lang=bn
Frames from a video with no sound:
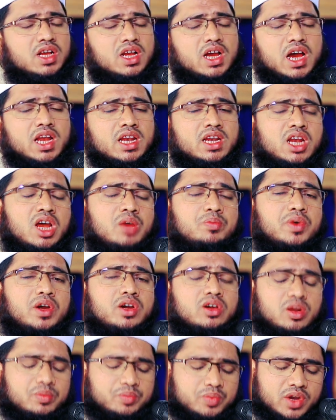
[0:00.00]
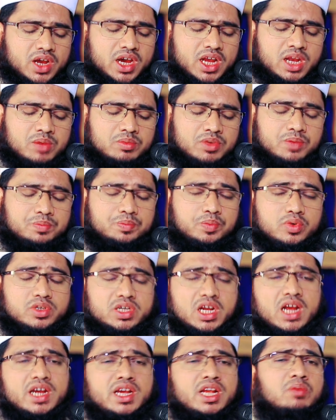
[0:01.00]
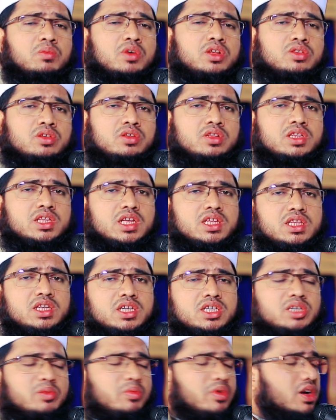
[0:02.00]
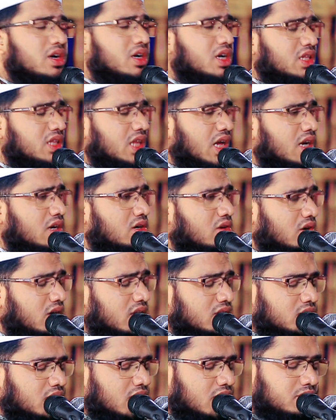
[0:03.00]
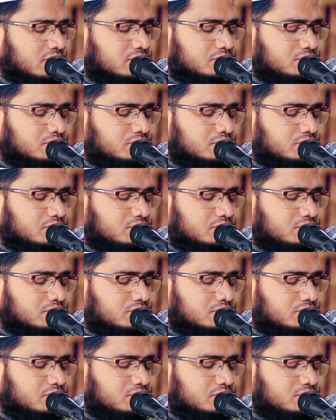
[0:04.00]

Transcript: আল্লাহ পাক রব্বুর আলামিন পোশাকের মতন তাদের জীবনটা দান করেছেন